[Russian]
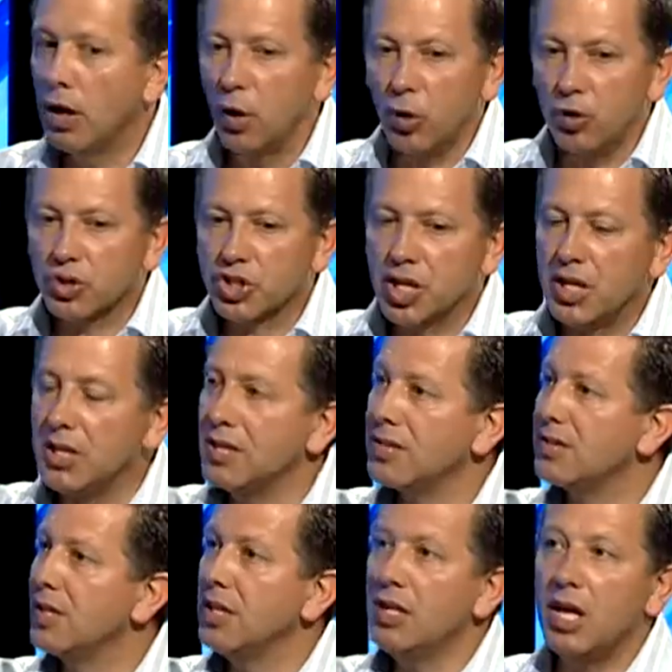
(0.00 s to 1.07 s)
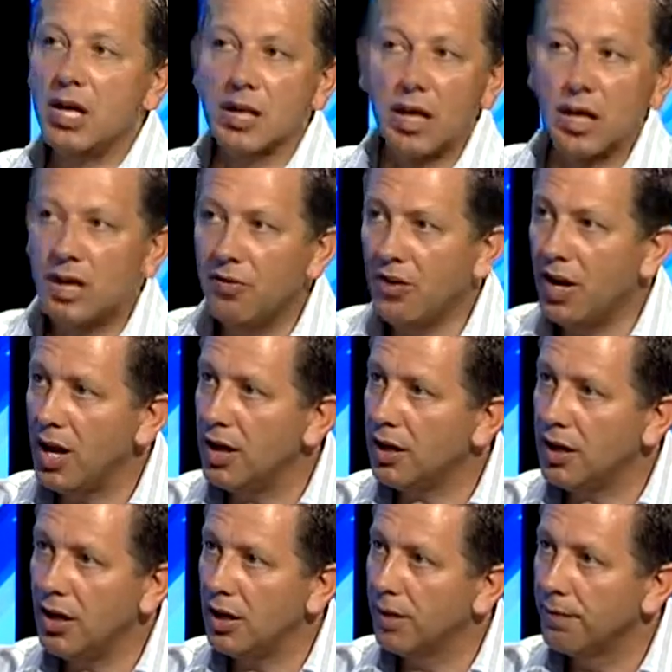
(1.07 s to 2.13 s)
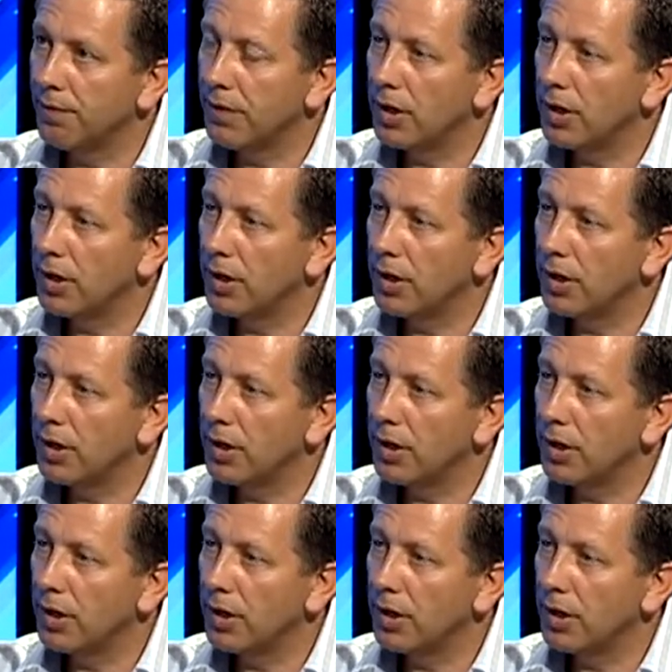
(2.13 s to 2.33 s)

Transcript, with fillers: Он женится не на еврейке.